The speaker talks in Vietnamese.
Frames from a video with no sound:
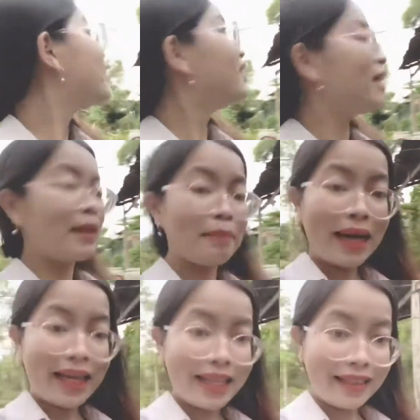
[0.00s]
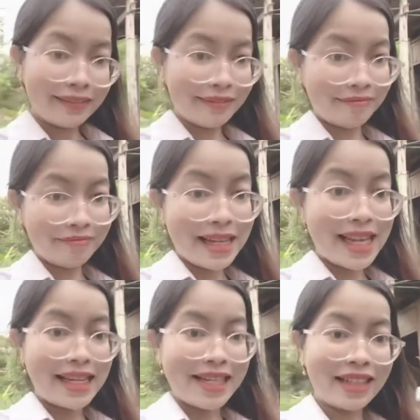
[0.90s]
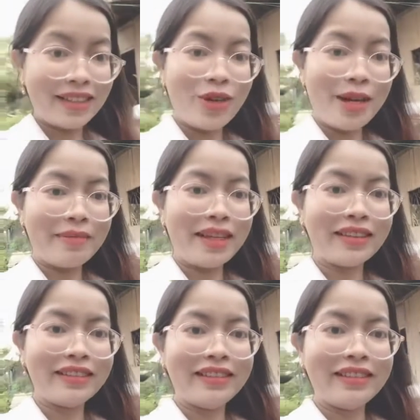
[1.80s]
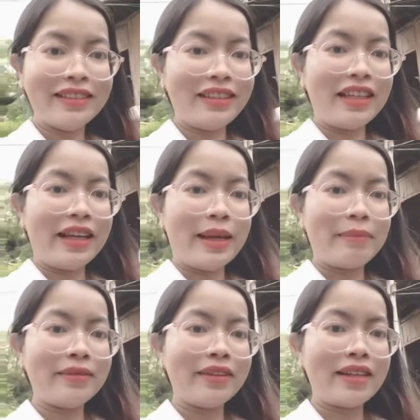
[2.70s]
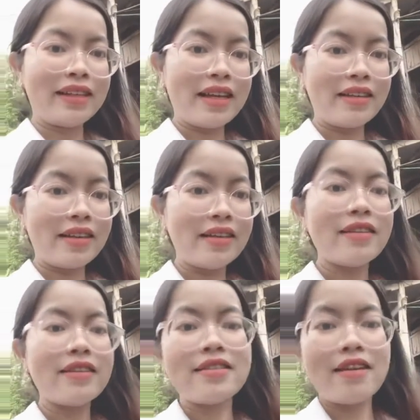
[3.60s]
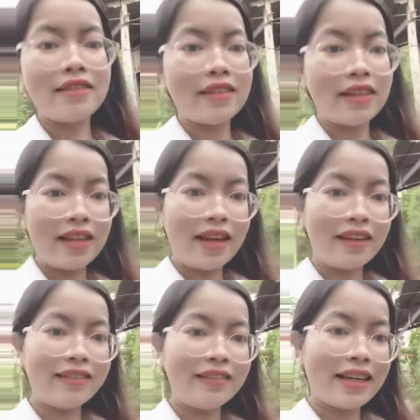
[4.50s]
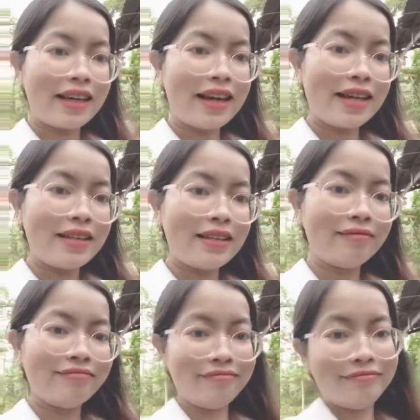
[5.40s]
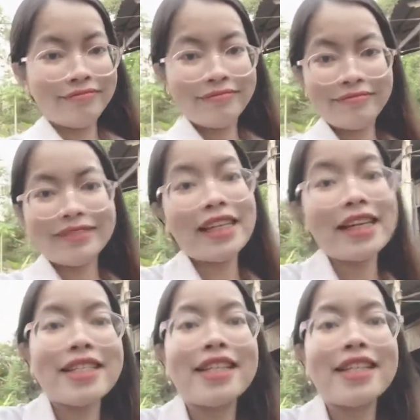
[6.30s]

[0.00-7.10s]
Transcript: đây là cái máy máy nhà tranh của em nha nhà em rất là giản dị đơn sơ như cả nhà nhà cây nhà